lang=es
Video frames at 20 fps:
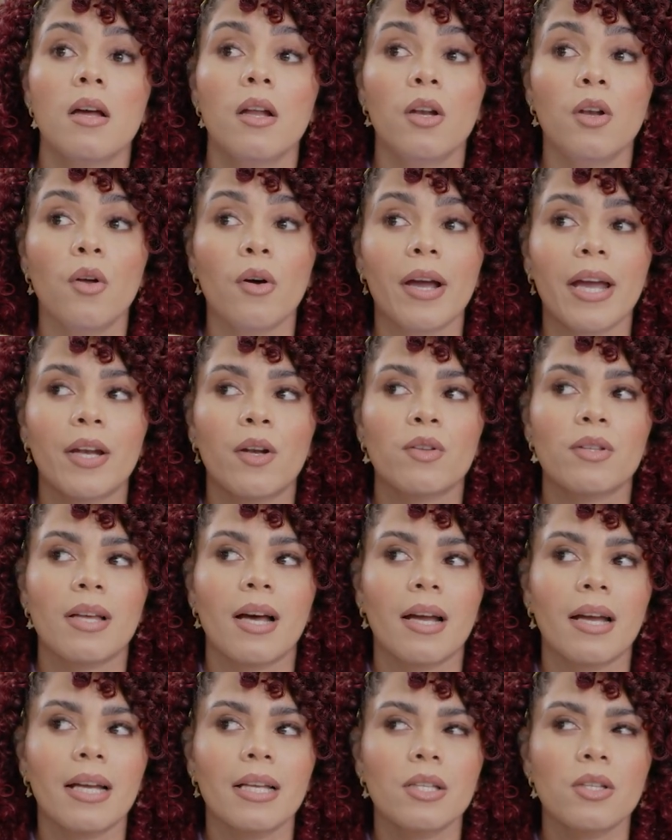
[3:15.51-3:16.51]
Lo que nos
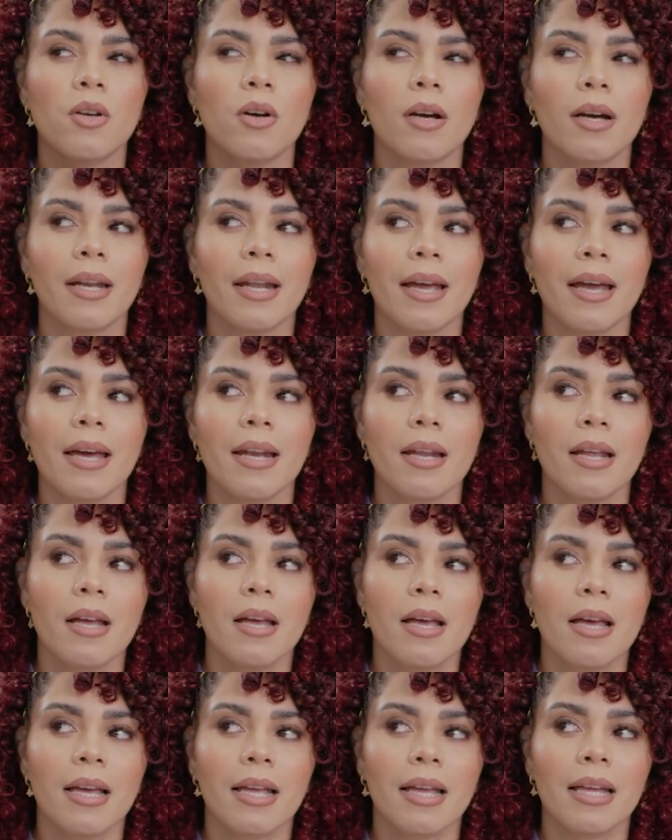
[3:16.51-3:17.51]
han hecho creer
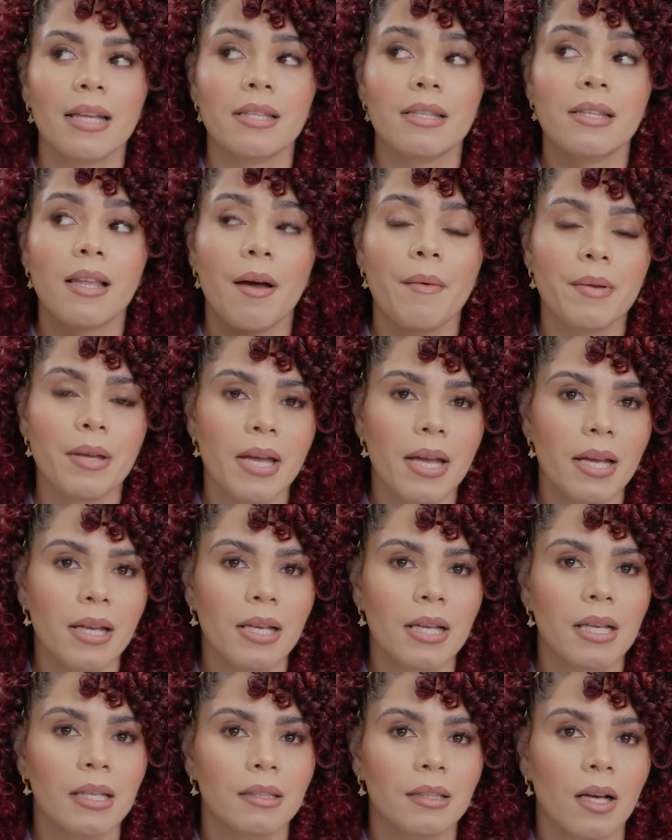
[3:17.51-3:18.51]
que está bien
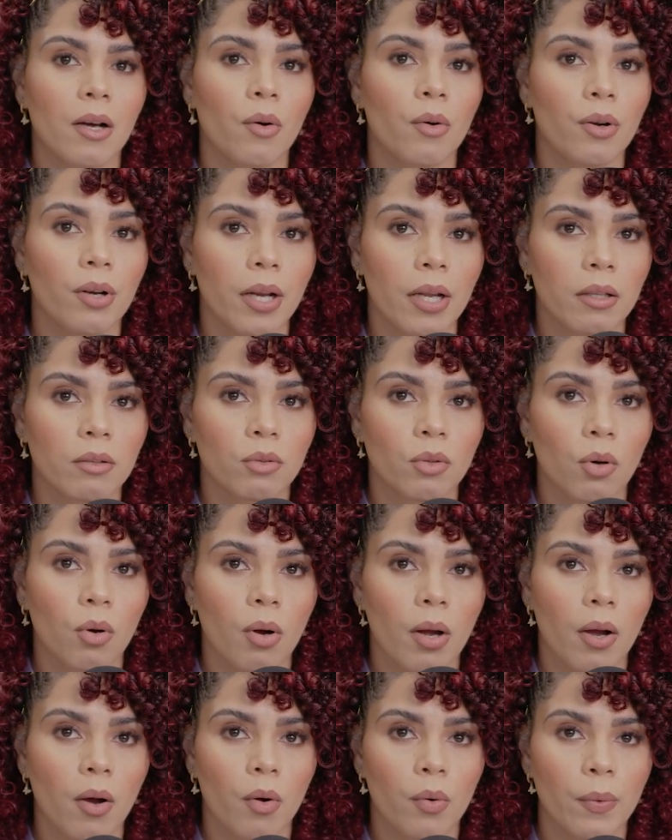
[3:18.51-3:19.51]
y que está correcto
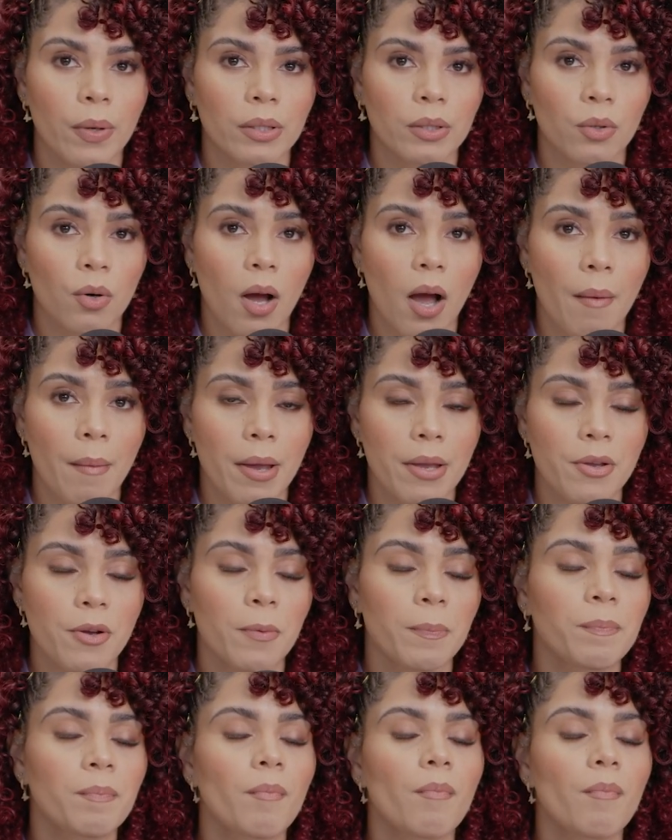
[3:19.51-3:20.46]
eh, con nuestro cabello,